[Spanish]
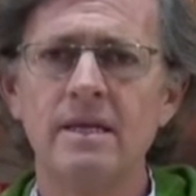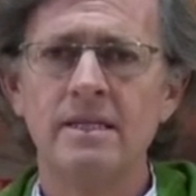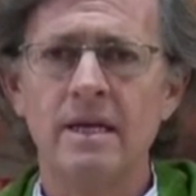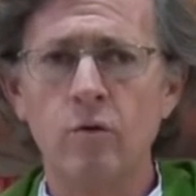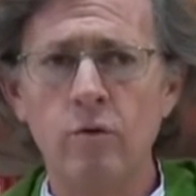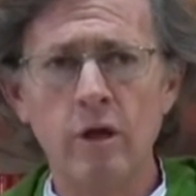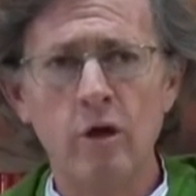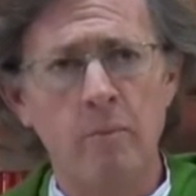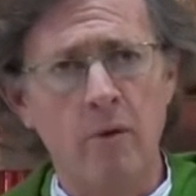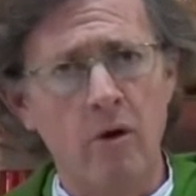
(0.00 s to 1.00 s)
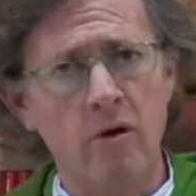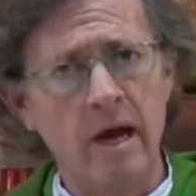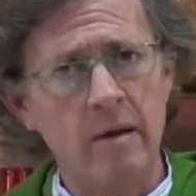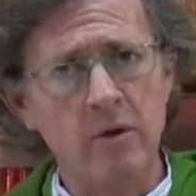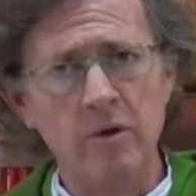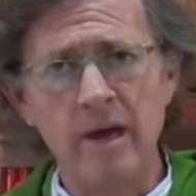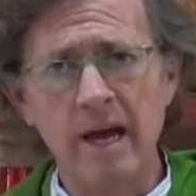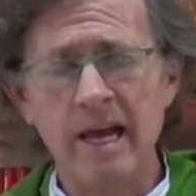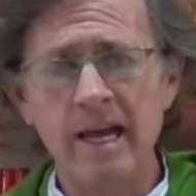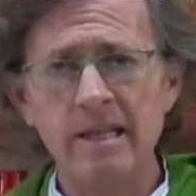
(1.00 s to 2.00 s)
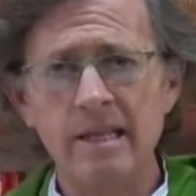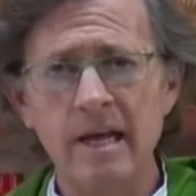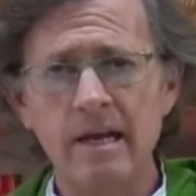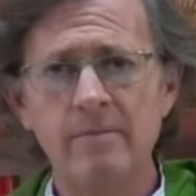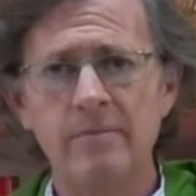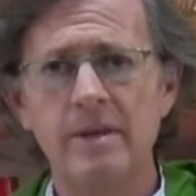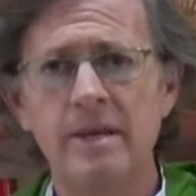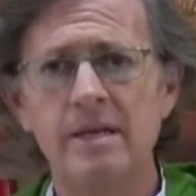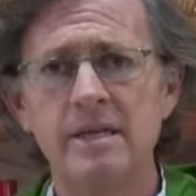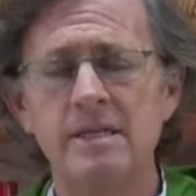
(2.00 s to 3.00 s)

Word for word: sacudidos por los cambios de agenda,